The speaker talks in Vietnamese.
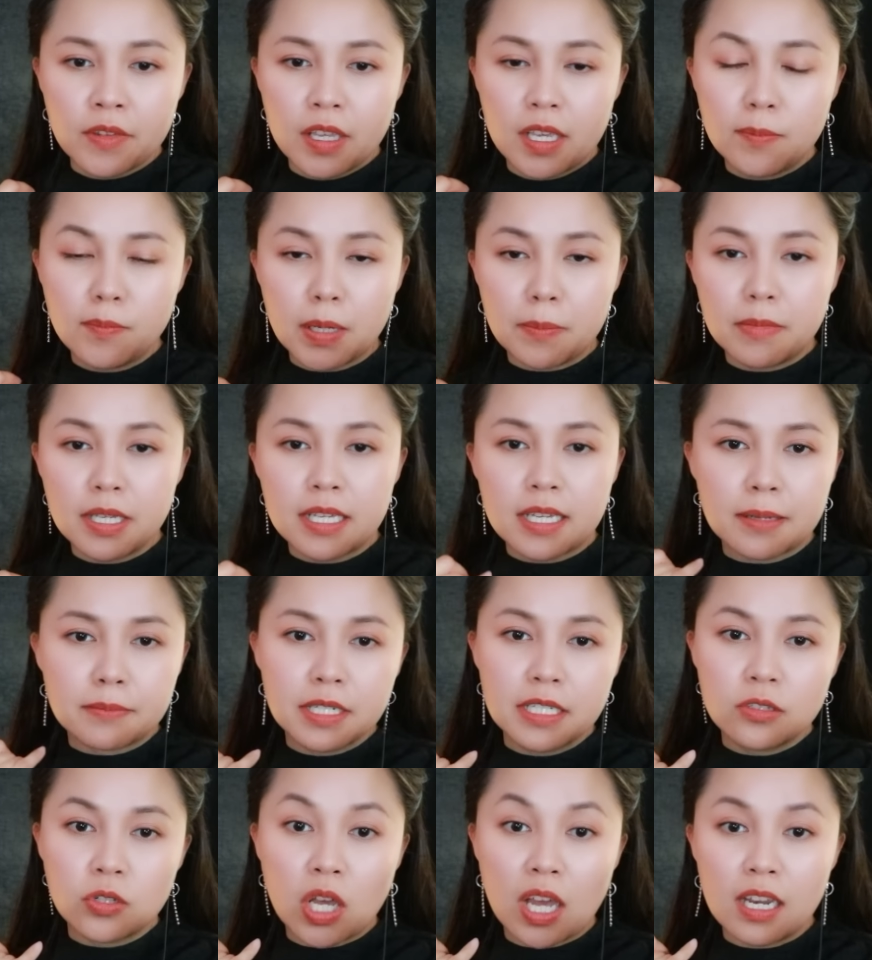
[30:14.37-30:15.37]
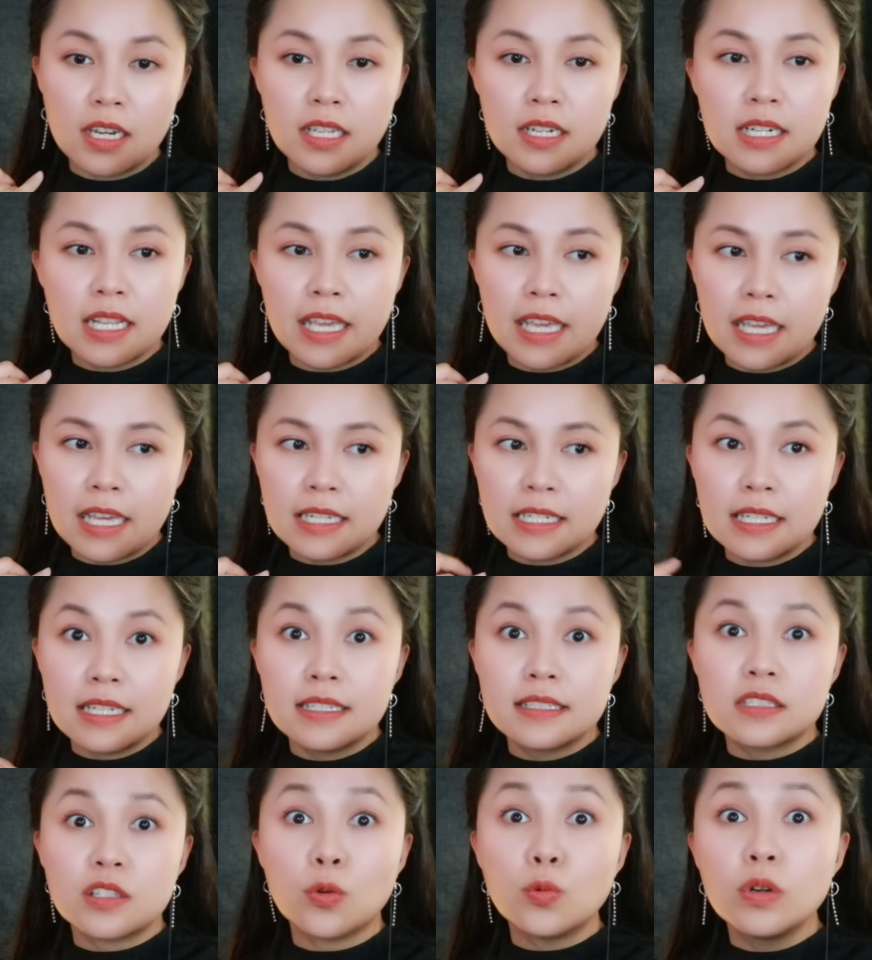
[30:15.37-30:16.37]
Khi mà My cầm điện thoại lên nghe,
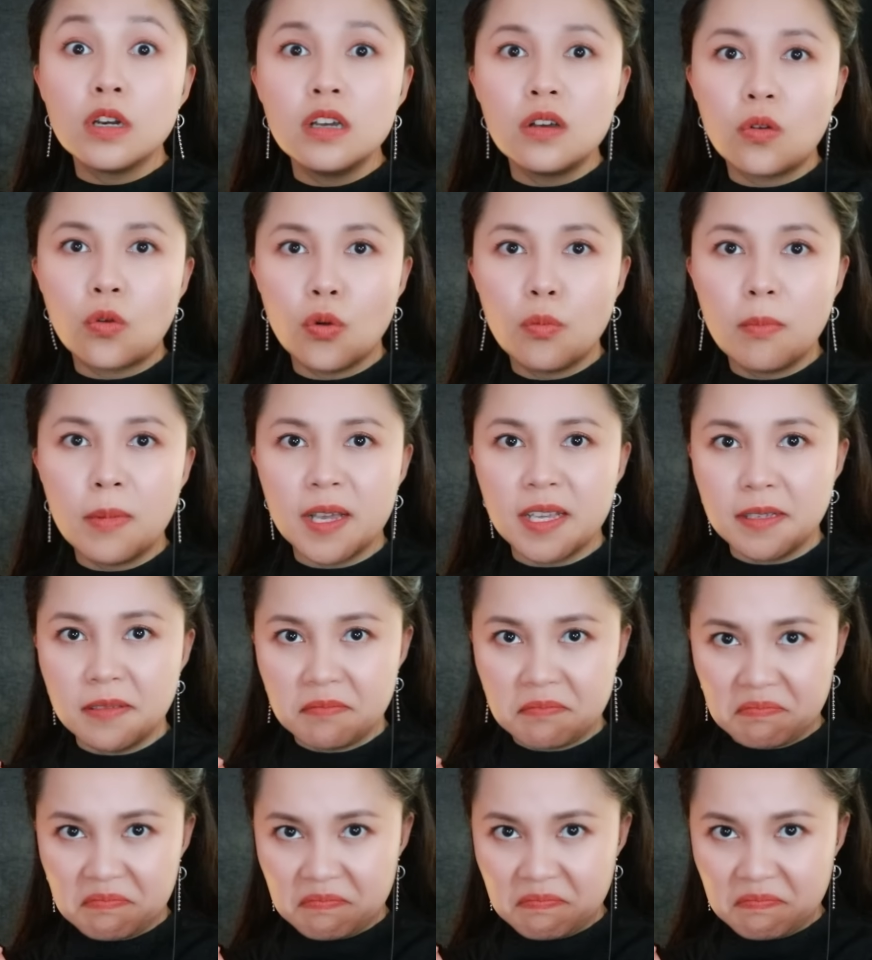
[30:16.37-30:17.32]
sau lưng của My